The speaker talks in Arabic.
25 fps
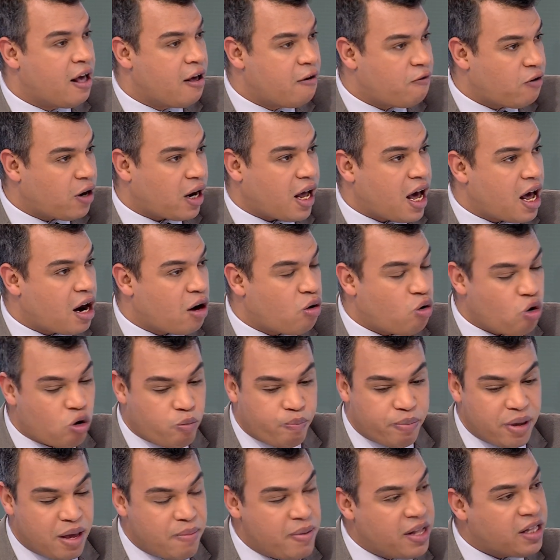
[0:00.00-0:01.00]
في القارة
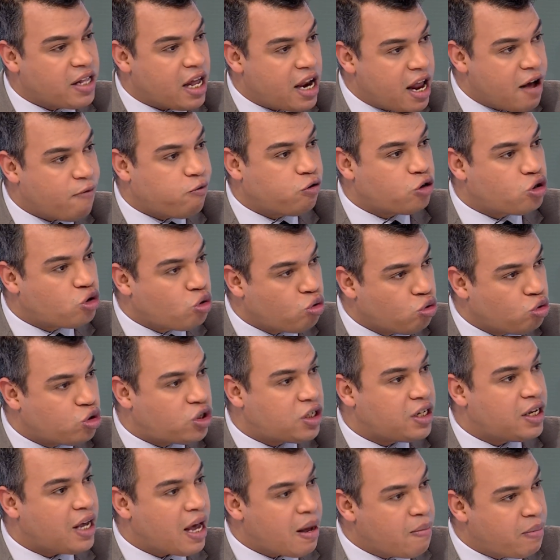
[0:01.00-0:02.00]
الأوروبية من تنافس
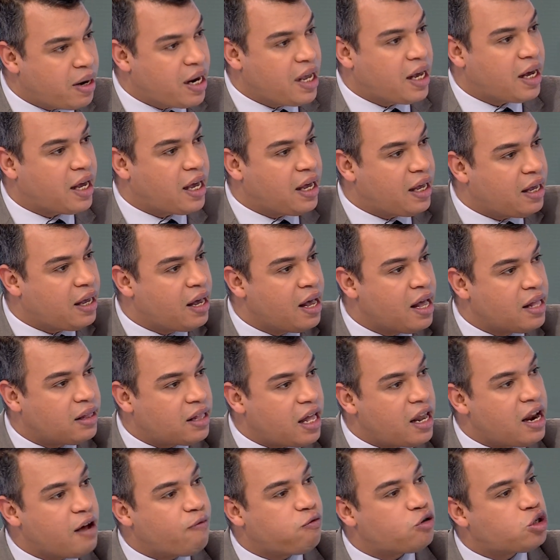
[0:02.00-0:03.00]
روسي أمريكي
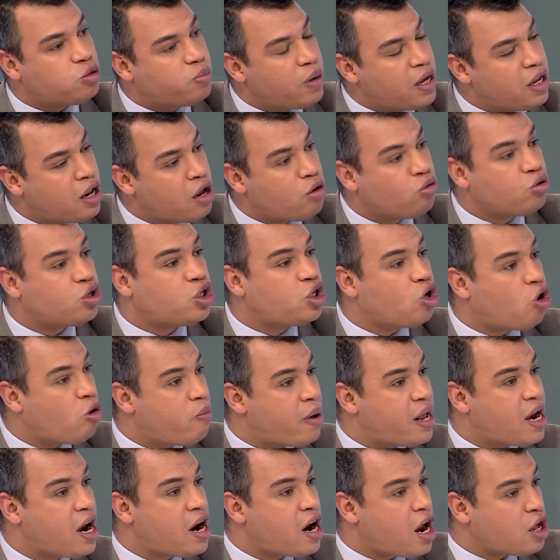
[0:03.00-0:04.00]
تنافس بين روسيا
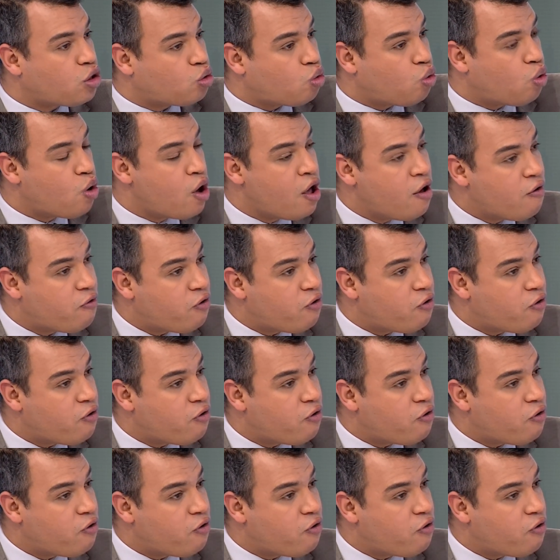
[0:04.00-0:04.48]
وبين الناتو